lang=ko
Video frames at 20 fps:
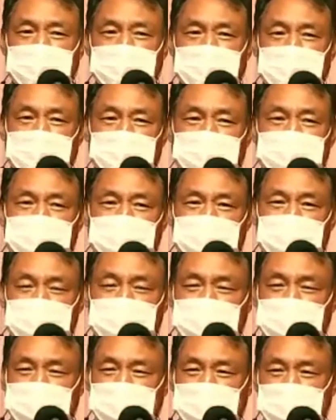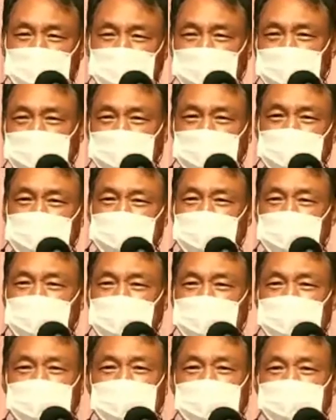뭐 이렇게 저렇게
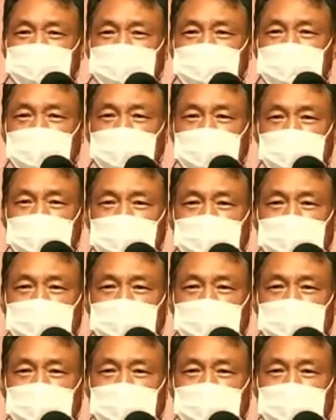얘기를 합니다.